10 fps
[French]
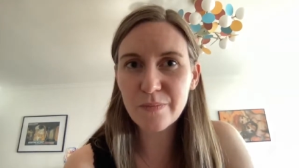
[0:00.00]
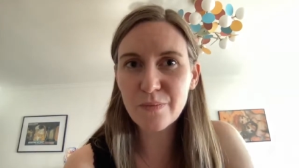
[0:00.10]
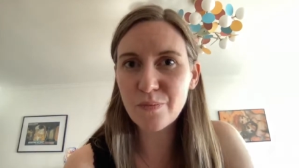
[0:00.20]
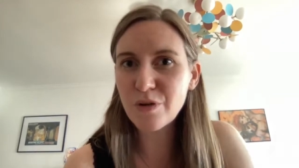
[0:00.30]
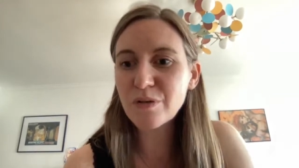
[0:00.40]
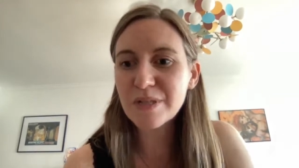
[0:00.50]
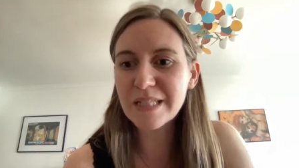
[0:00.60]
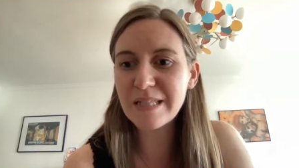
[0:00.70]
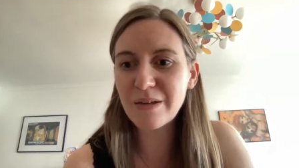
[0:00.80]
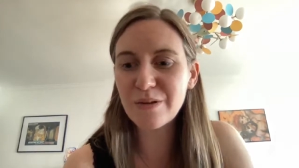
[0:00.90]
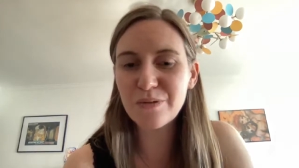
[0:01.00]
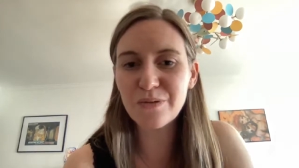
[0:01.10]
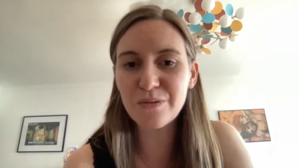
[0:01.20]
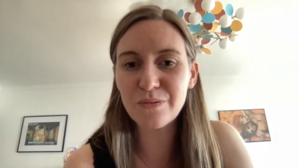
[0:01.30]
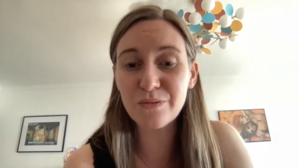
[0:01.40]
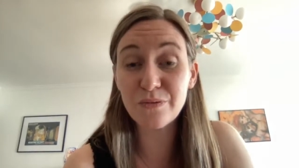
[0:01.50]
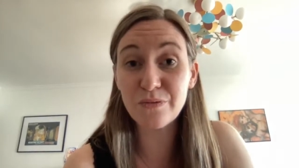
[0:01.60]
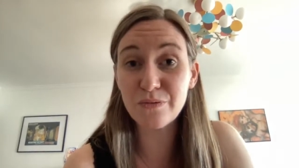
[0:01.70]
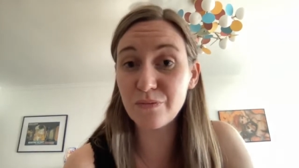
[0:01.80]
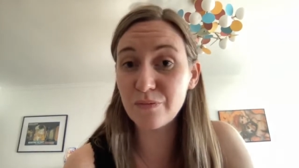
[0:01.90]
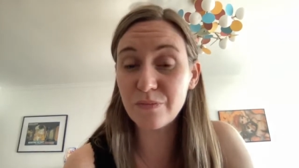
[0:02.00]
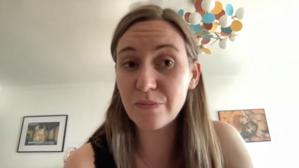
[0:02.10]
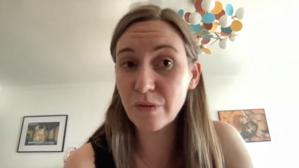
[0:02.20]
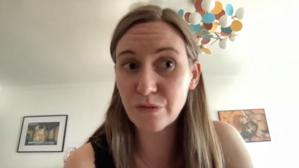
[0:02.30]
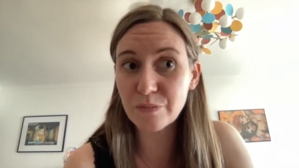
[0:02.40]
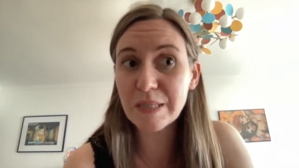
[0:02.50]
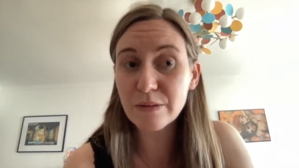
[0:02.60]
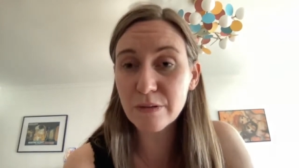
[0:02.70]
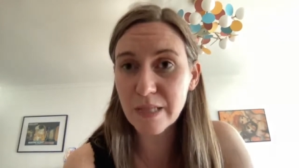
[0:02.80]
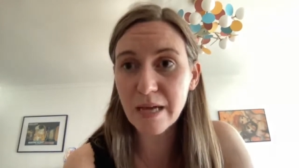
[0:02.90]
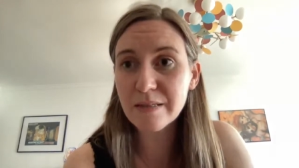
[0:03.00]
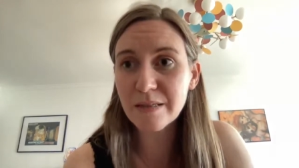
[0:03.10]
pour moi aussi de, vous transmettre ça.